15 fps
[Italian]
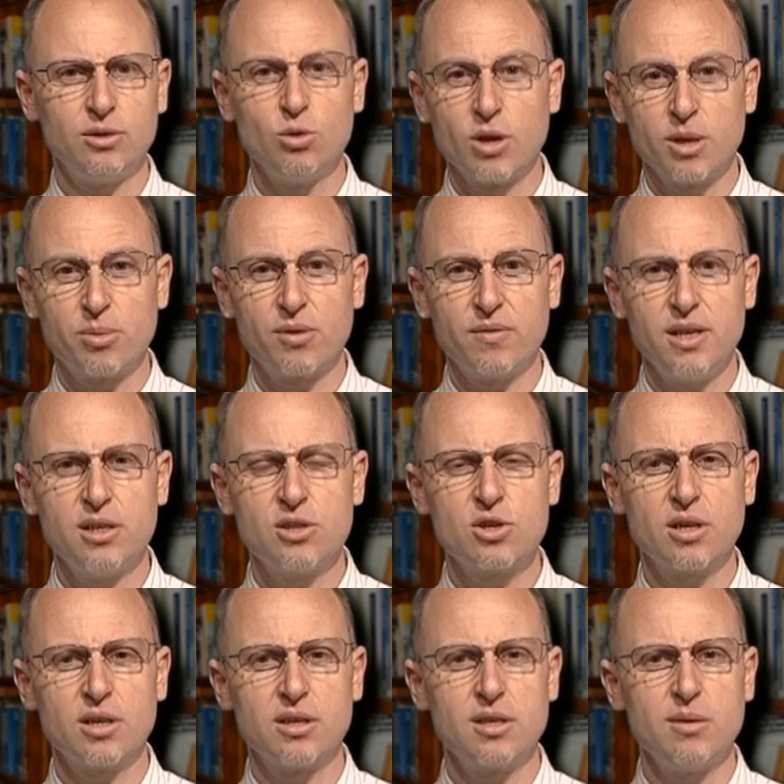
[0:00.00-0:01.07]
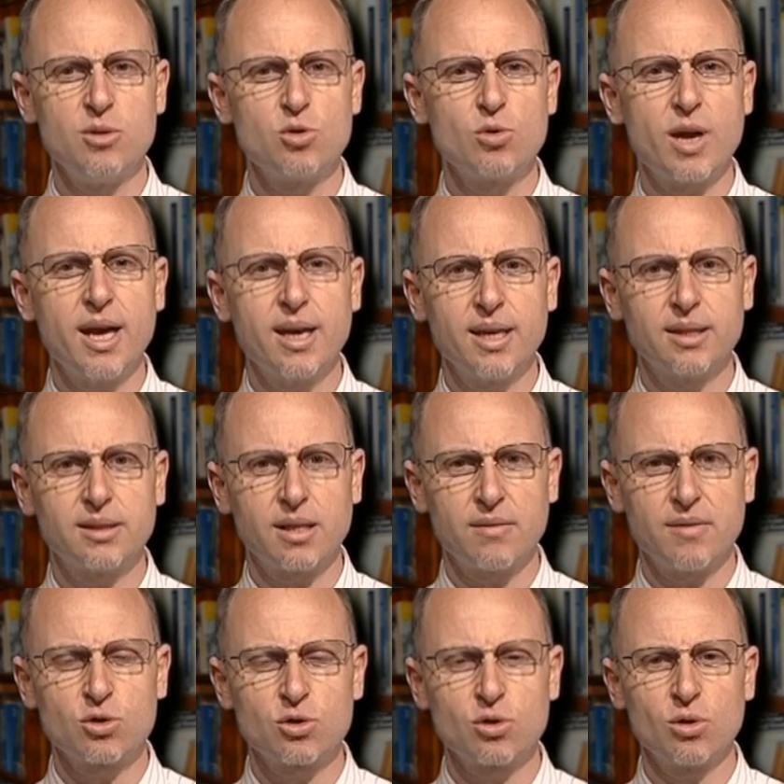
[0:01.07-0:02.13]
di una provincia, si misura anche
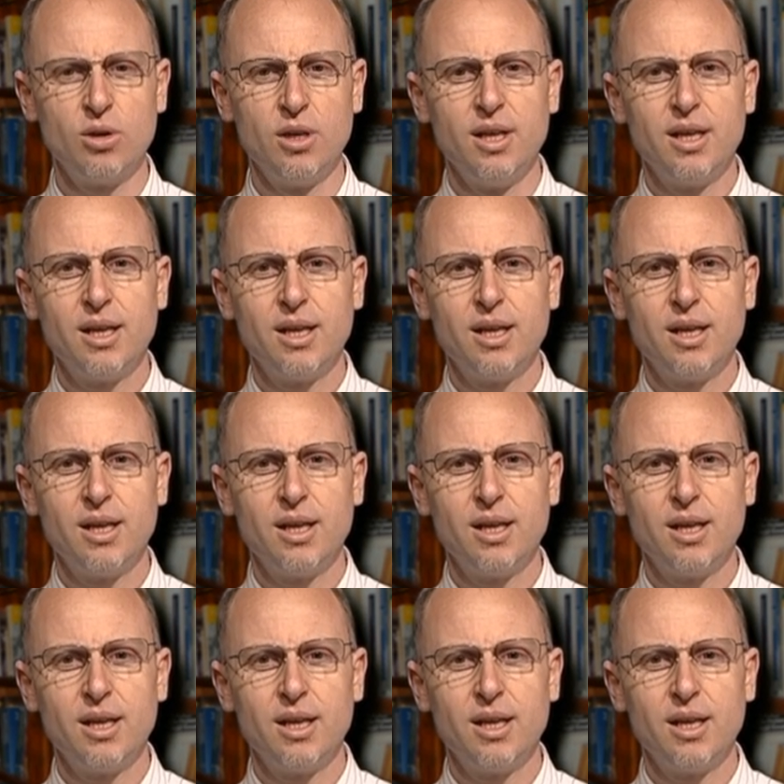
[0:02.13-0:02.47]
attraverso